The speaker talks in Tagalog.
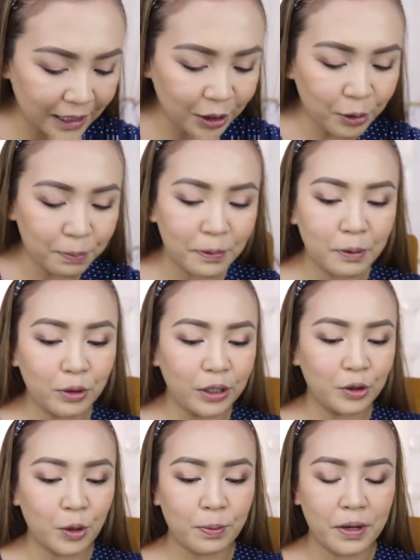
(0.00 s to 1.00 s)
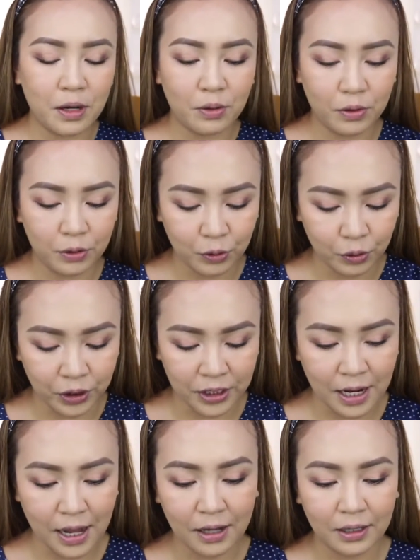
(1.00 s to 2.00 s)
ito yung paborito ko pang contour
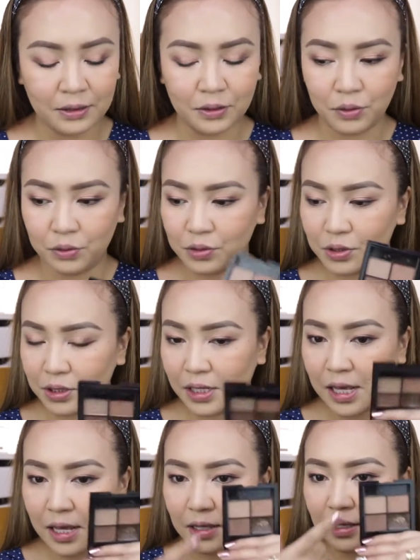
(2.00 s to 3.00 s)
ng aking nose